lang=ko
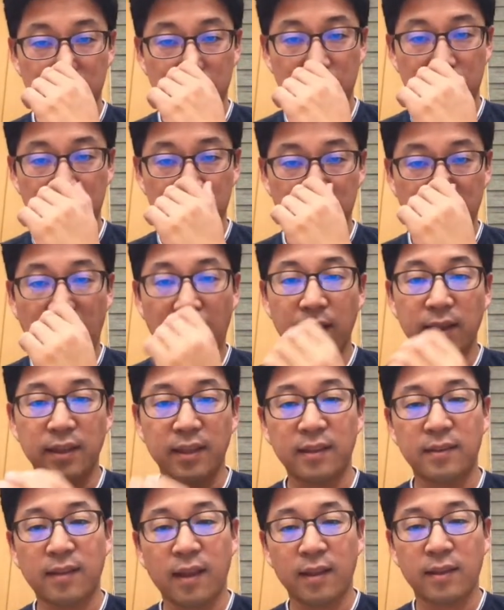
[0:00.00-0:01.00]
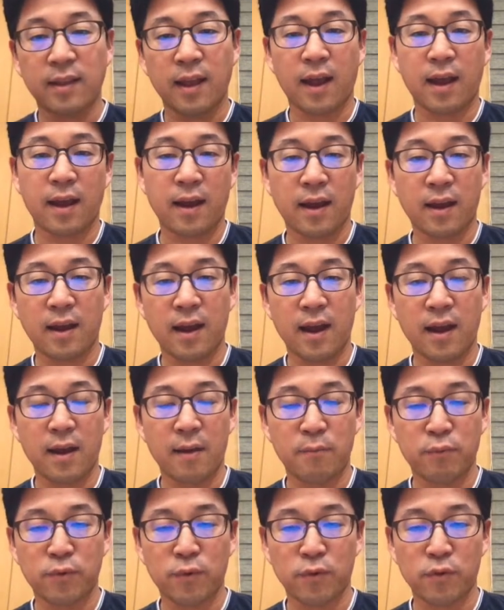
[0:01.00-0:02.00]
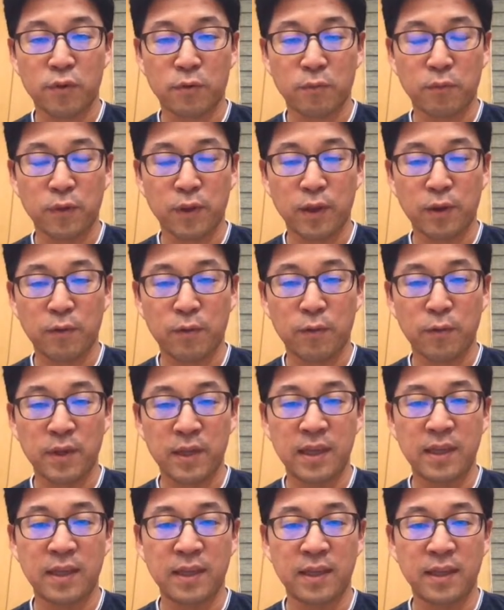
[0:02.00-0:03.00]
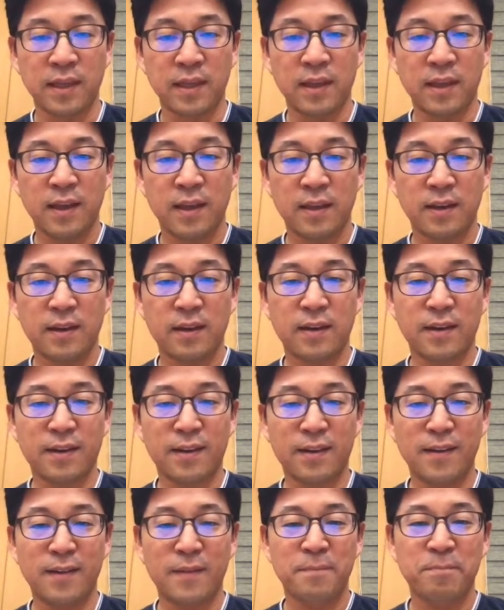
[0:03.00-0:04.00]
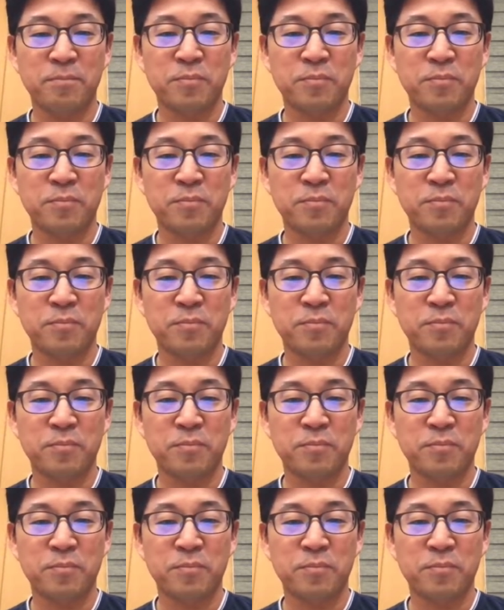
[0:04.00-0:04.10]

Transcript: 어, 사인 2세이타가 부정적분이고 2를